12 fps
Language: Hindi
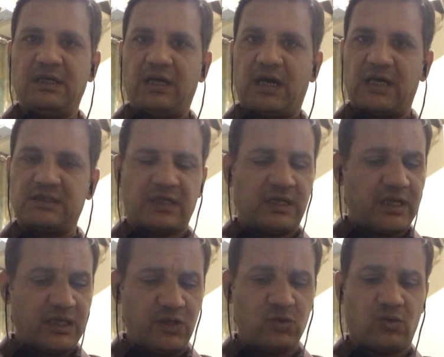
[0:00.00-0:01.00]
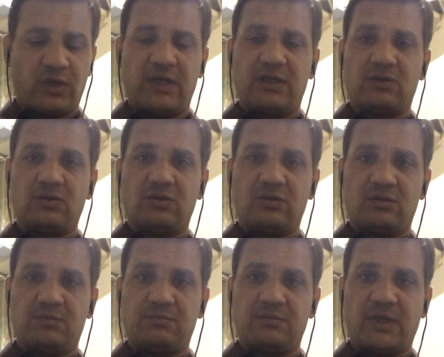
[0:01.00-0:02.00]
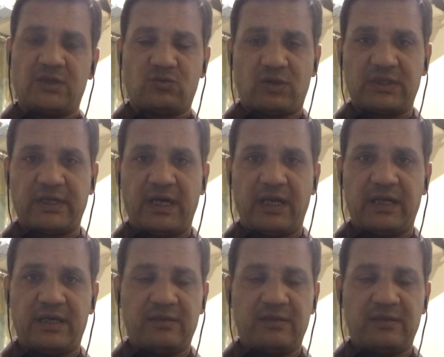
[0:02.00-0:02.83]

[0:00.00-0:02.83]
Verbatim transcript: हासिल नहीं होंगी तो ये सूरत हाल है